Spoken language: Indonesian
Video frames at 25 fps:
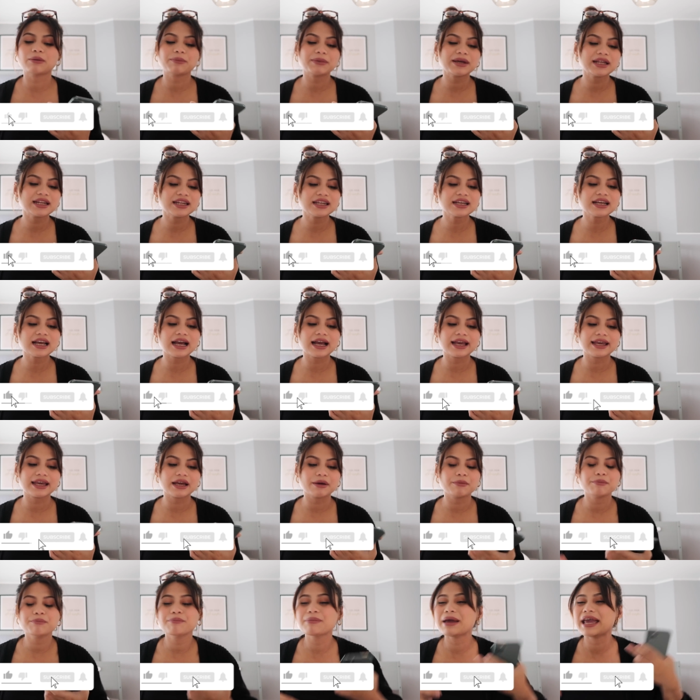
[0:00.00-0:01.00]
Tapi ini
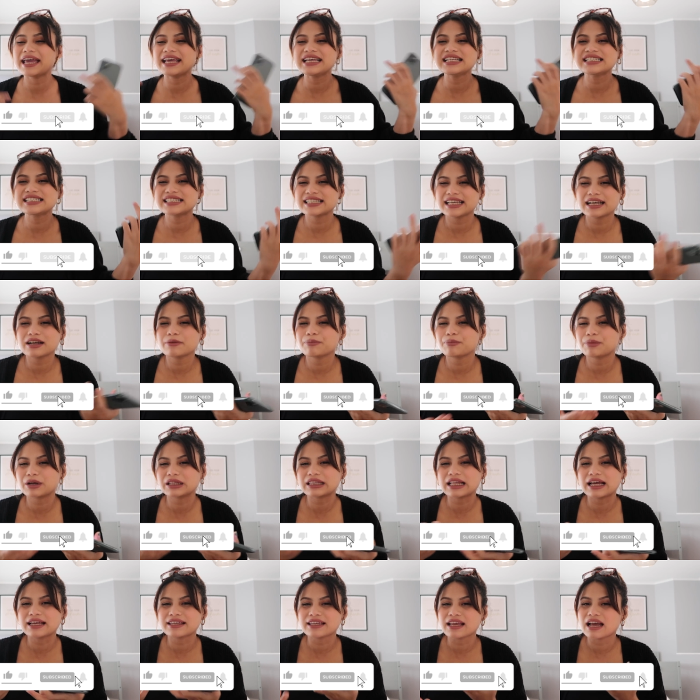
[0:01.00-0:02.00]
kayak basic
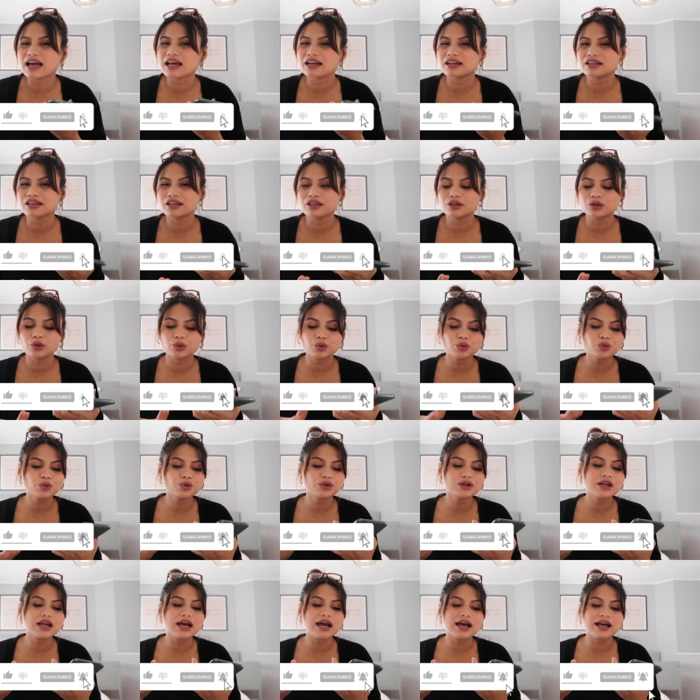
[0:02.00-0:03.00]
pertanyaan
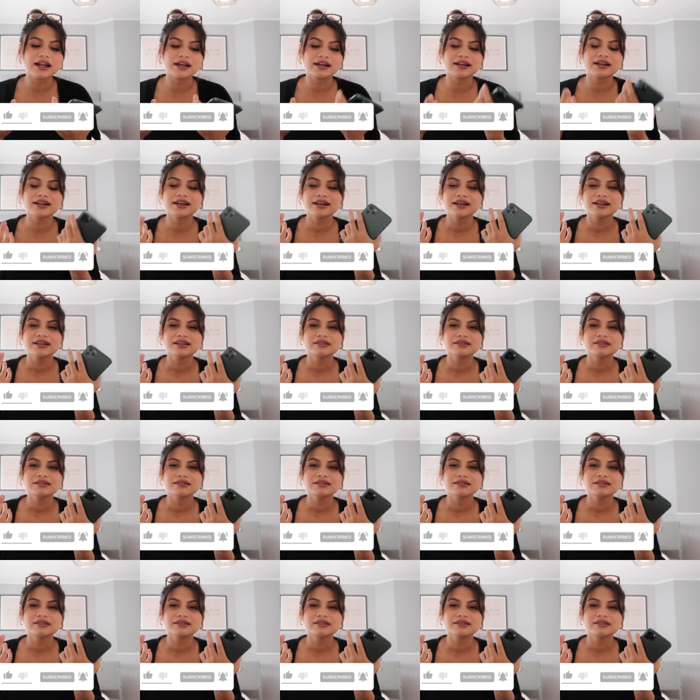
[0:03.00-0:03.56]
gitu dan